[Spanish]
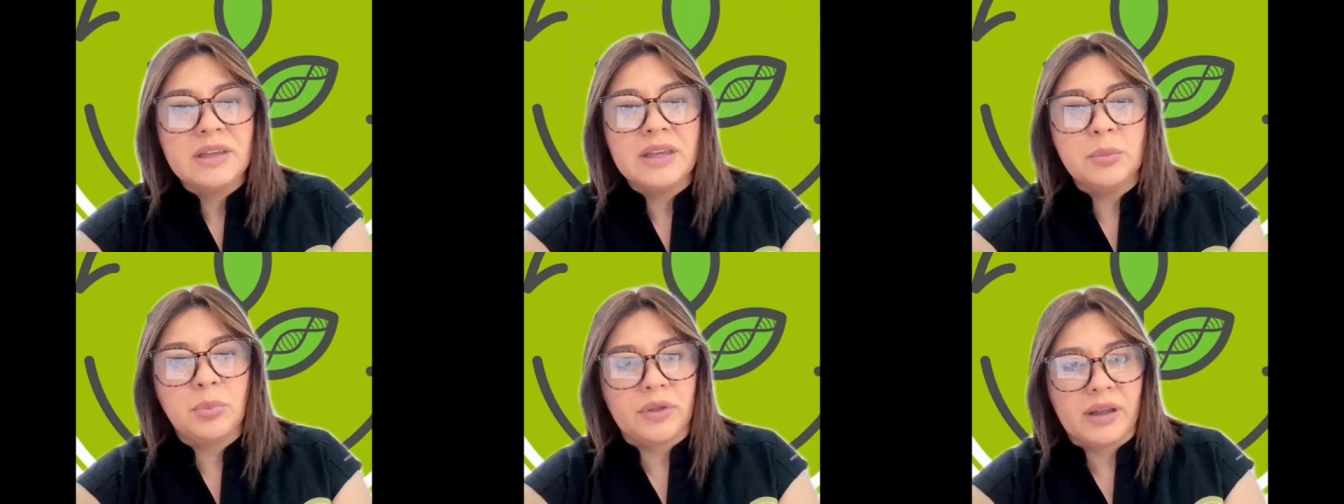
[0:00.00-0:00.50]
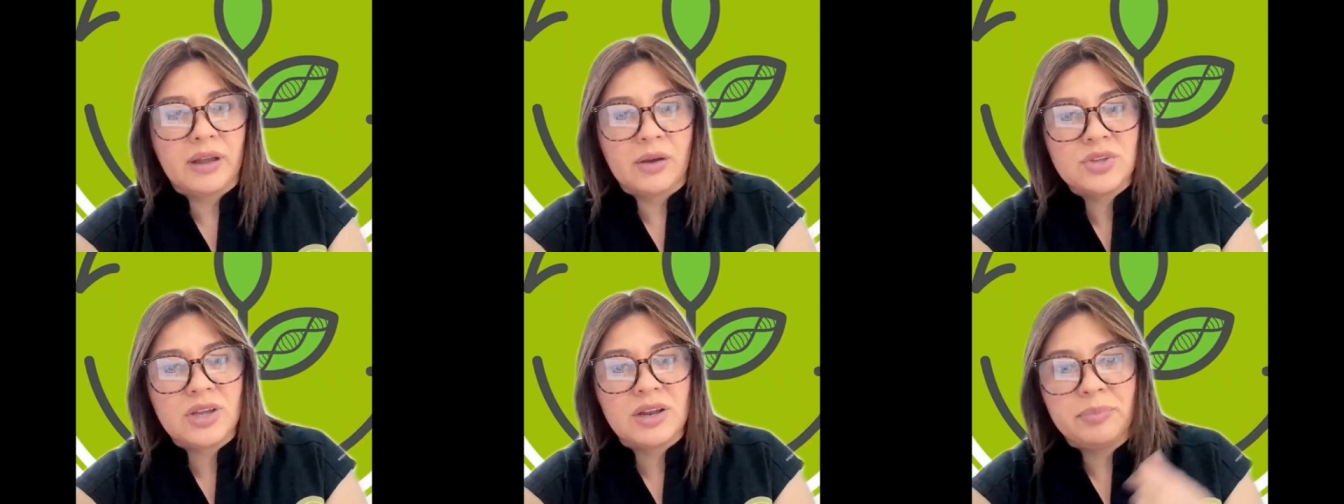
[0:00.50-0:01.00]
y puede
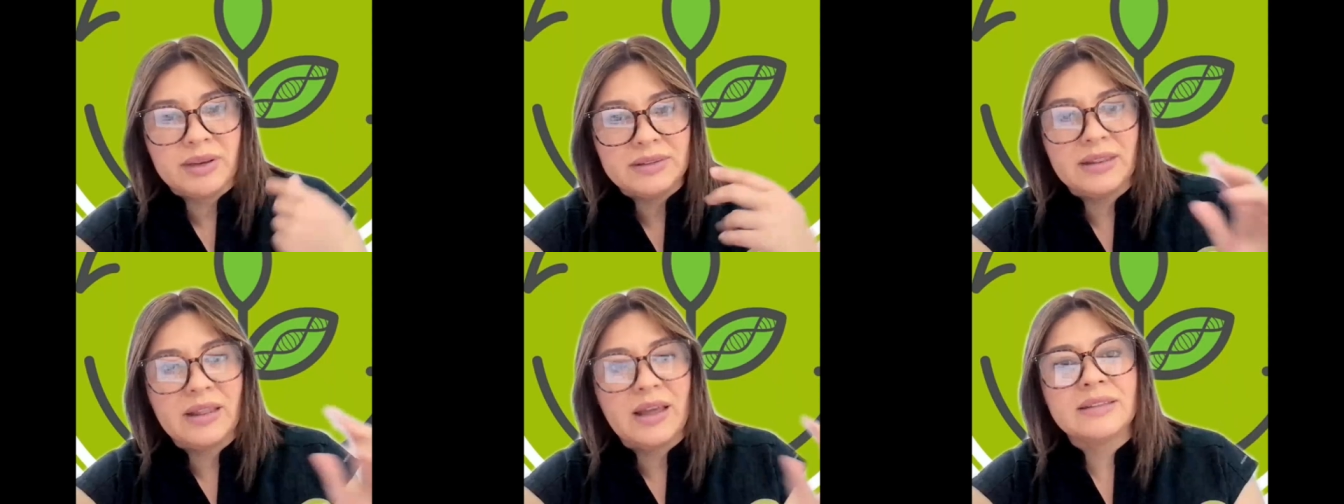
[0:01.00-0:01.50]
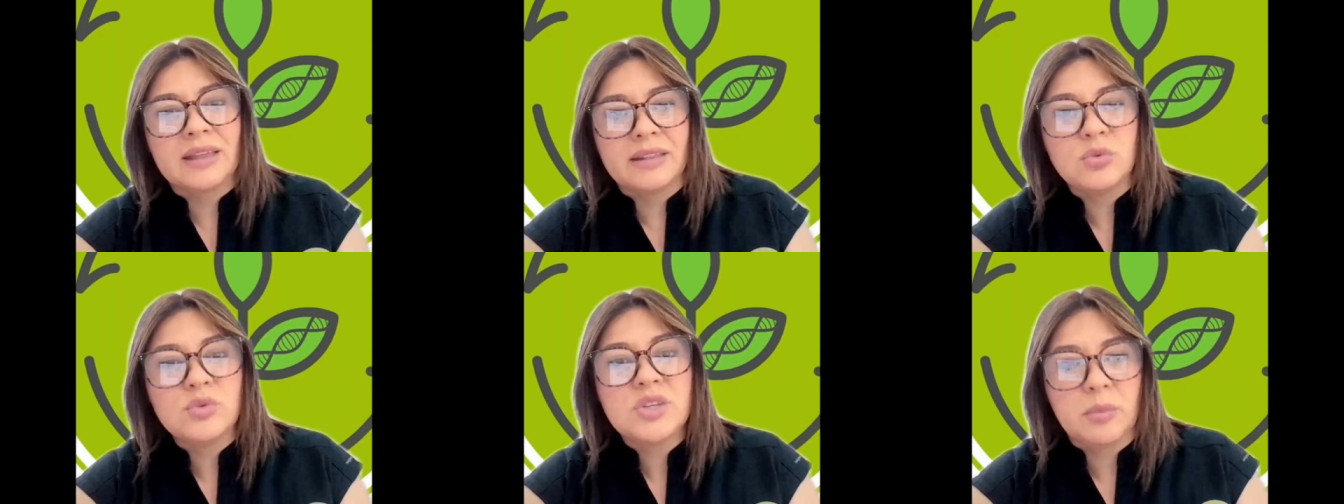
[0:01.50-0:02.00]
causar pérdidas hasta
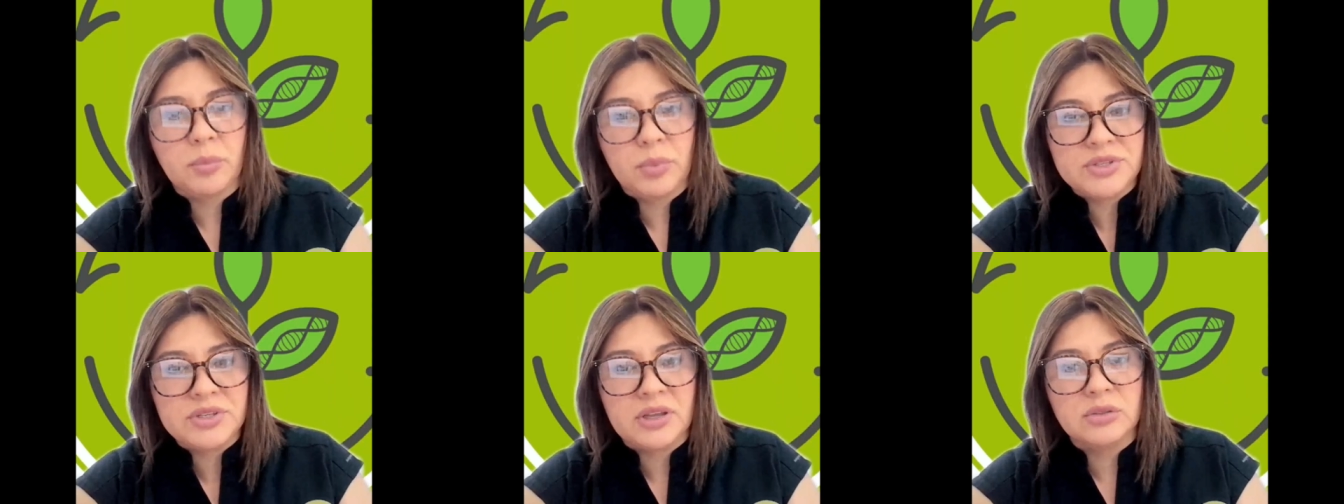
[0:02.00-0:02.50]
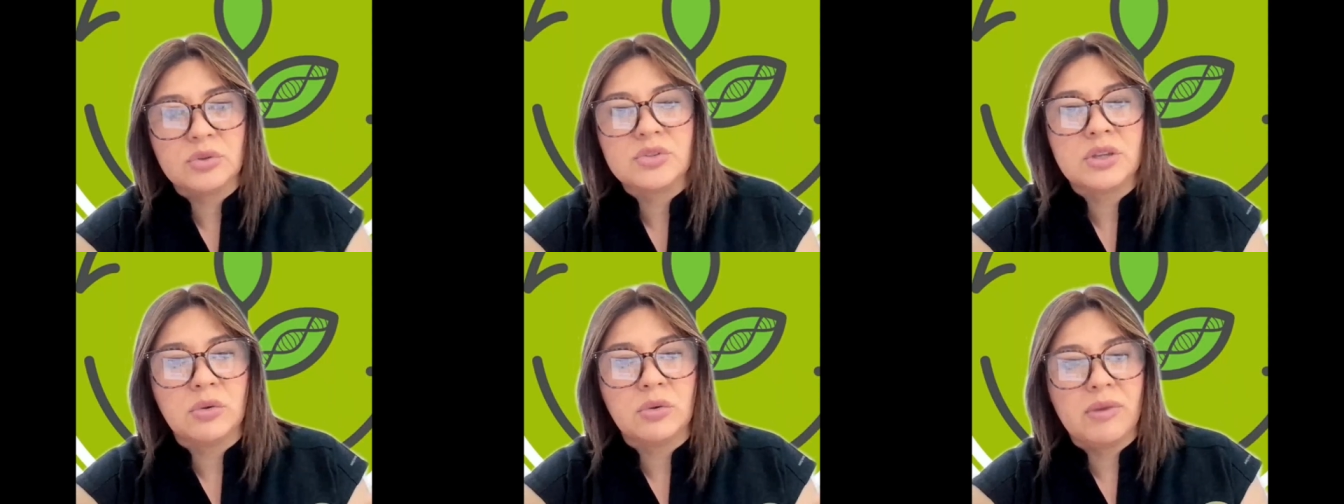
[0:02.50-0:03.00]
de un 100%
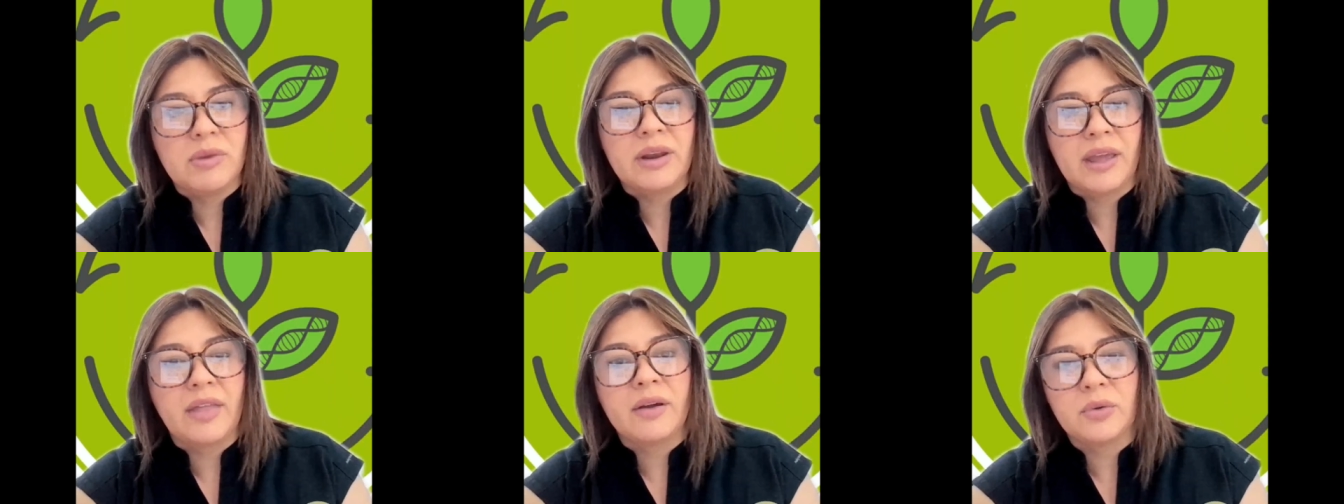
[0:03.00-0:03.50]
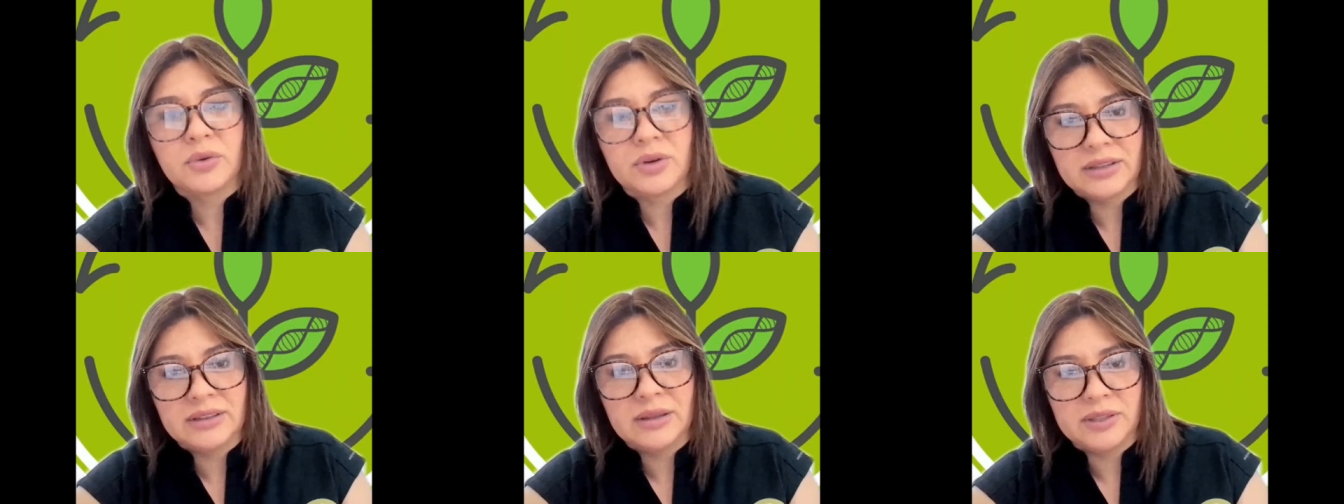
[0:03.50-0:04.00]
si no es manejada
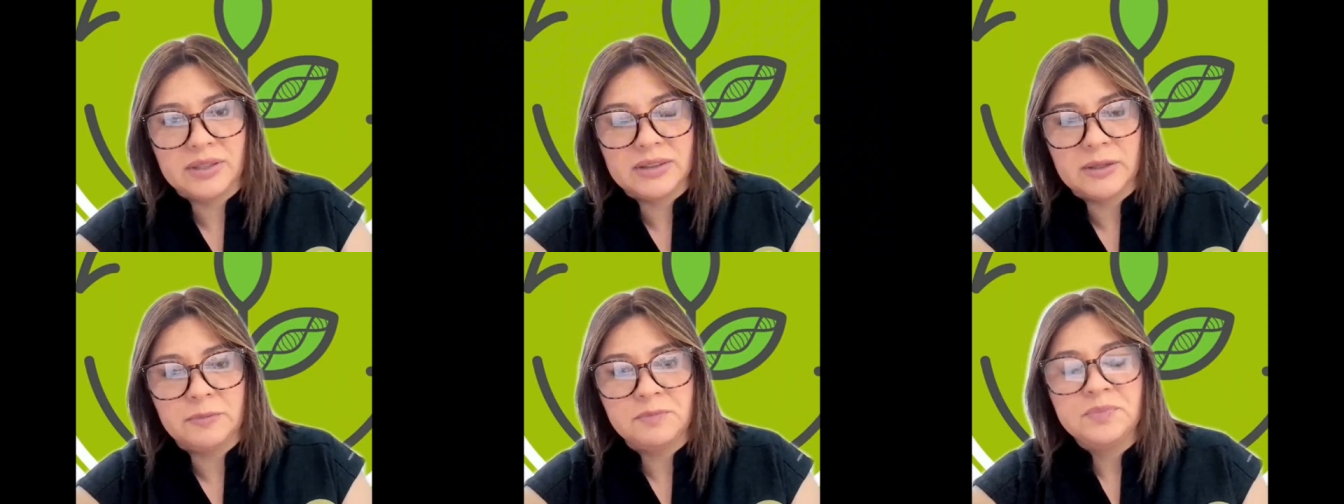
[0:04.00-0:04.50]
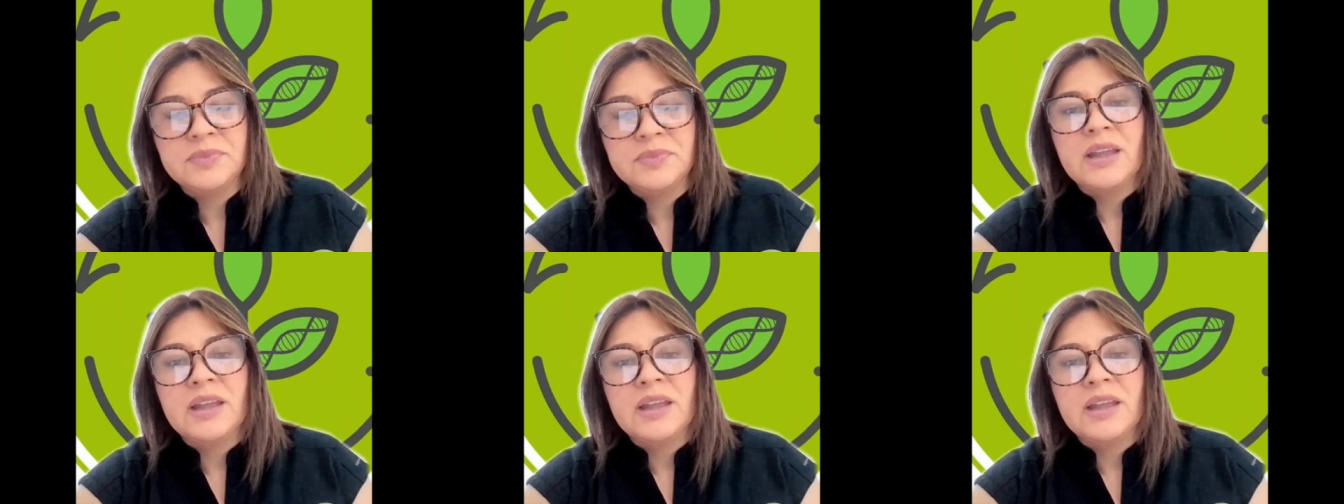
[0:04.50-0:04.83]
correctamente.